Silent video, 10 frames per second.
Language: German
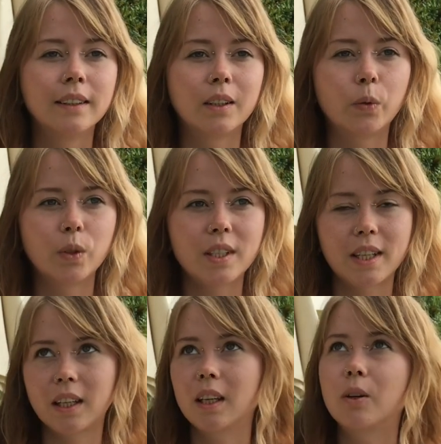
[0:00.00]
Da wurde
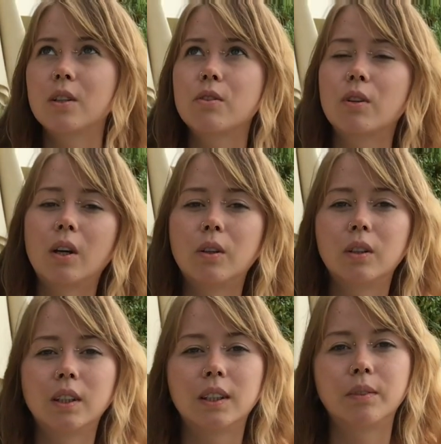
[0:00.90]
Psyche Austria auch
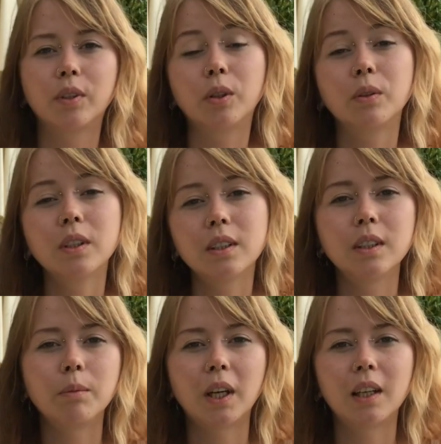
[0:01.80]
ähm, gegründet in
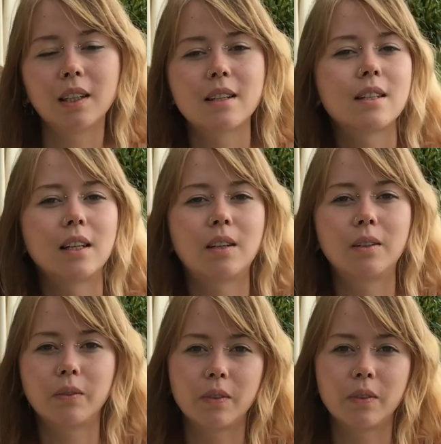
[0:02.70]
dem Jahr. Letztes Jahr